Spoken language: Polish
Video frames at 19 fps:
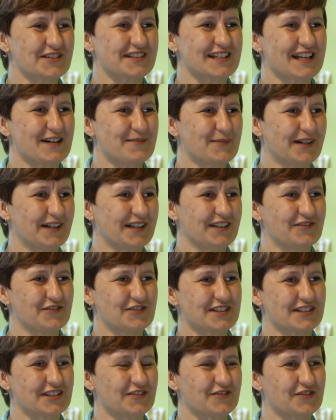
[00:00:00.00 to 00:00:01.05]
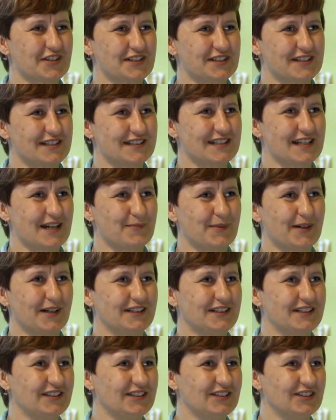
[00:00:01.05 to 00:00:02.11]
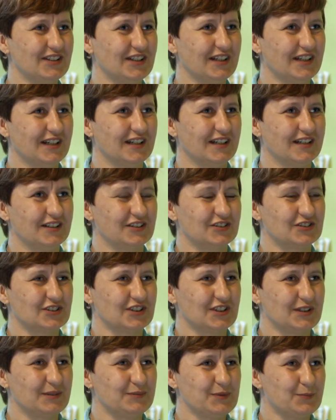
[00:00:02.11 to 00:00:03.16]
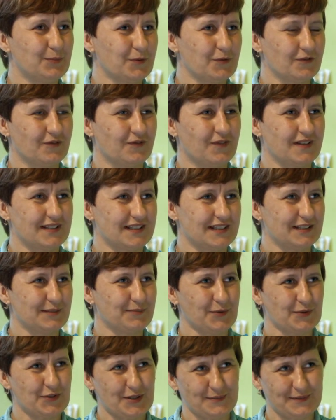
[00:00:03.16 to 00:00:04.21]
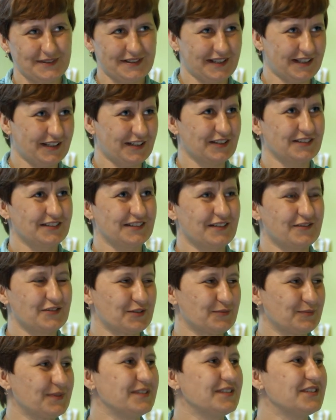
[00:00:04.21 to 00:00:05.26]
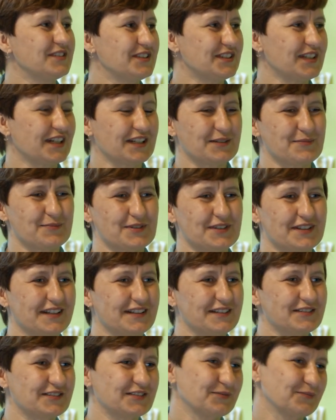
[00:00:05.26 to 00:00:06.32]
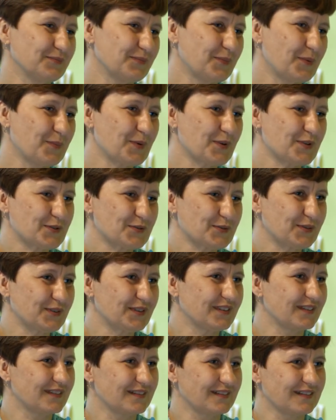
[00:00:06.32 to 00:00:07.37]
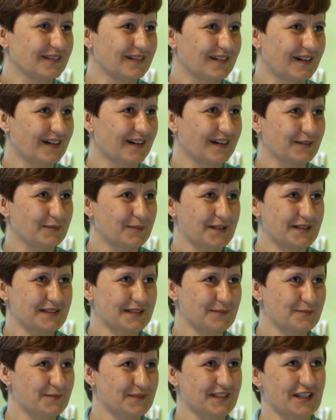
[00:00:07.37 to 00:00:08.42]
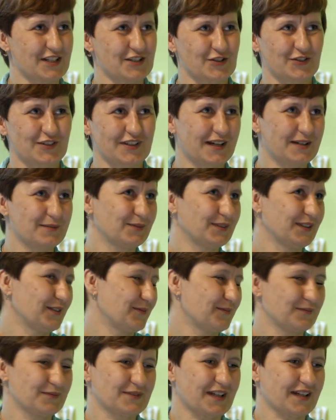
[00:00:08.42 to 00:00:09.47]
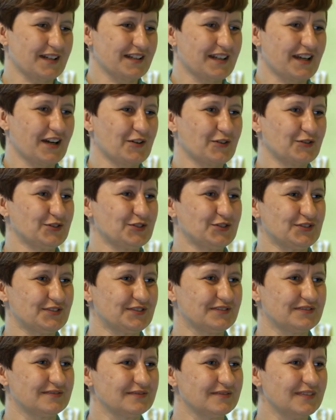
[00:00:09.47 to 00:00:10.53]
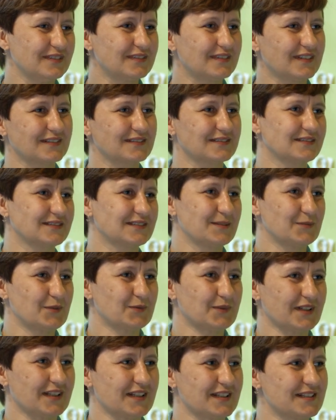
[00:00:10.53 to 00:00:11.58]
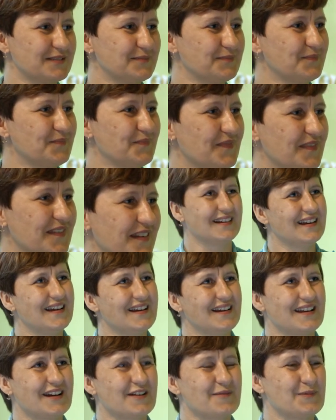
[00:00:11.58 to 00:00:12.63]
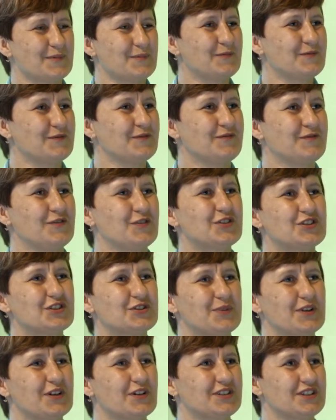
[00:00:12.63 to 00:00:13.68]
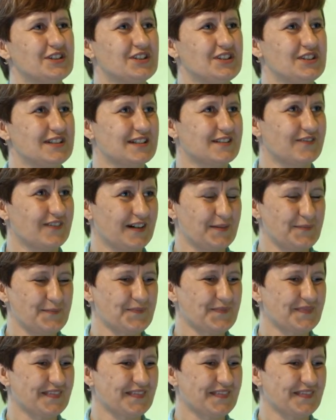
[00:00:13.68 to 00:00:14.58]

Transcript: sama i wszystko wszędzie sama i że mi facet niepotrzebny, tak jak zawsze mi dzieciaki przy po prostu ja chyba jestem żona, albo nie wiem, tak jakoś, no tak ze mną tak jest. Jakby wróci do mojego dzieciństwa,